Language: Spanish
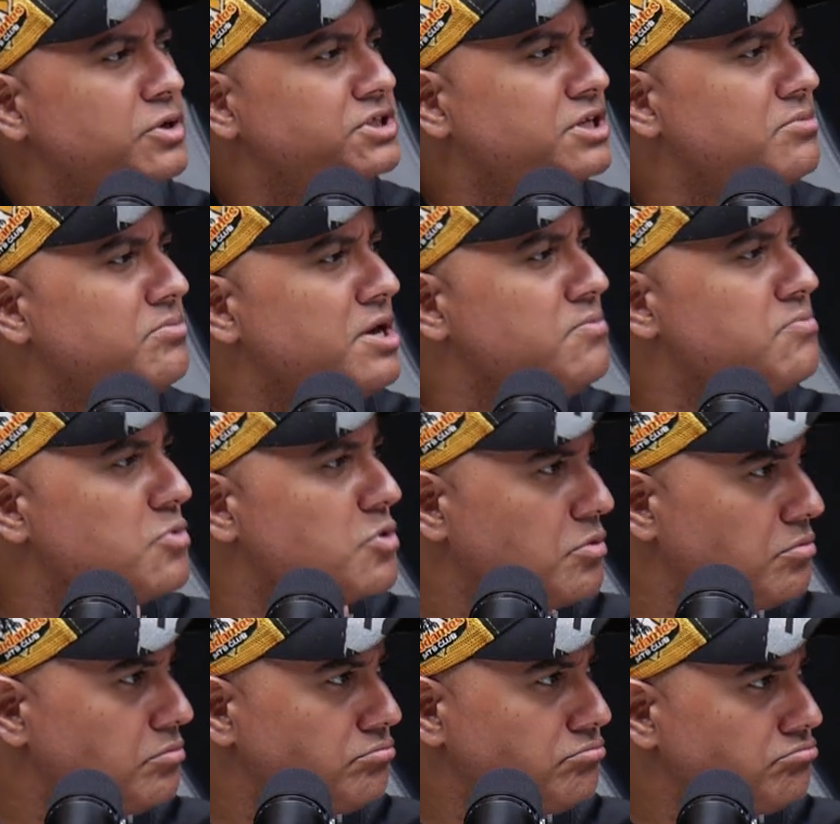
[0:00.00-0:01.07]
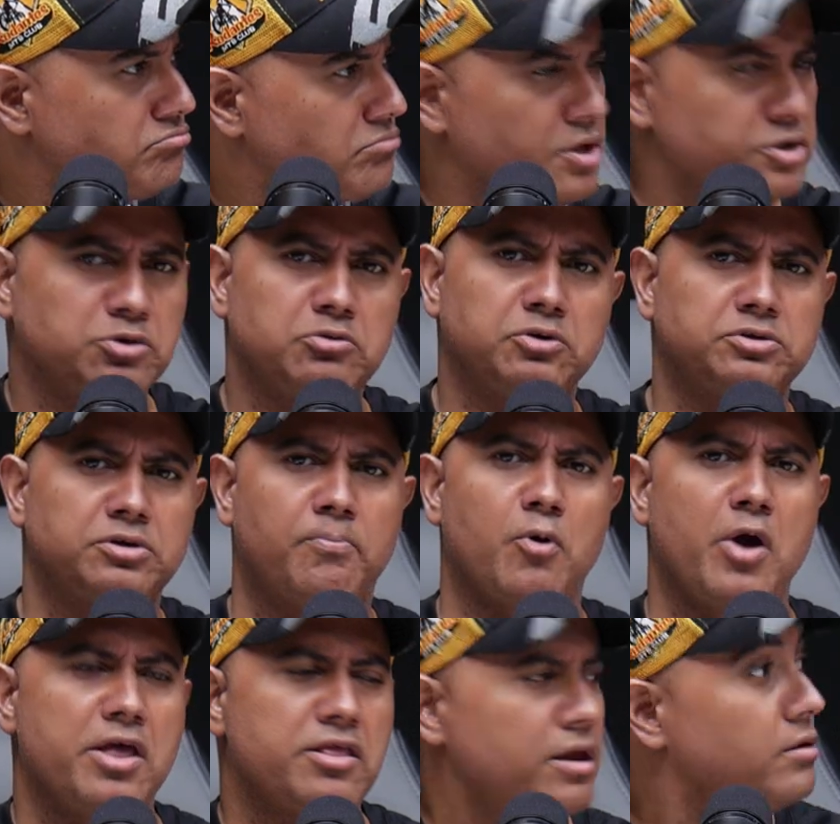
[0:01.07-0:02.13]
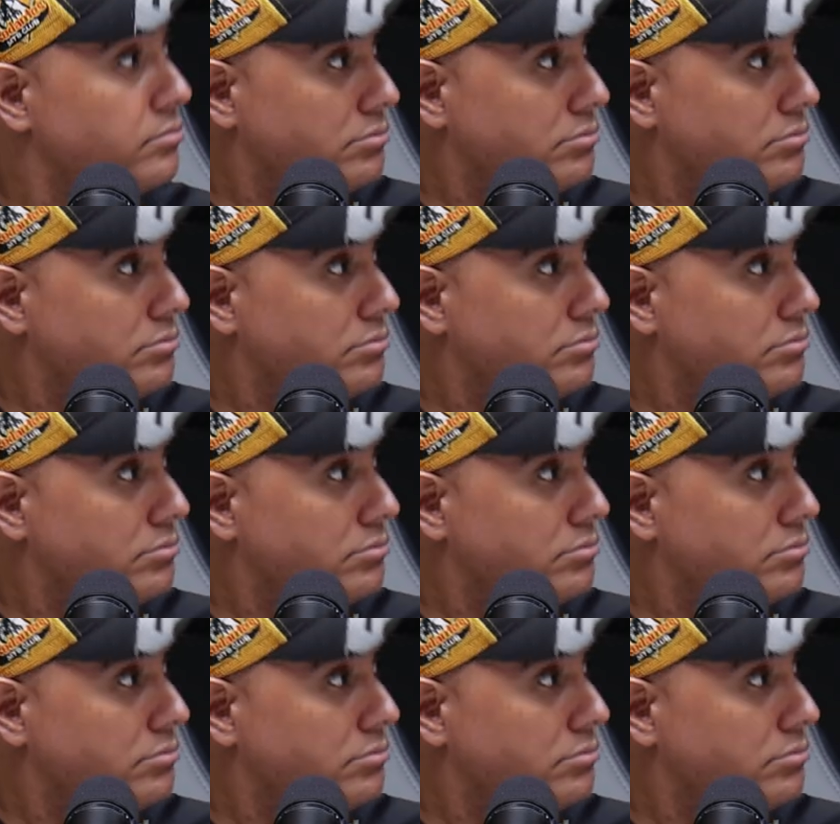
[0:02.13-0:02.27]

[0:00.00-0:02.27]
a sí mismo. Eso no se puede.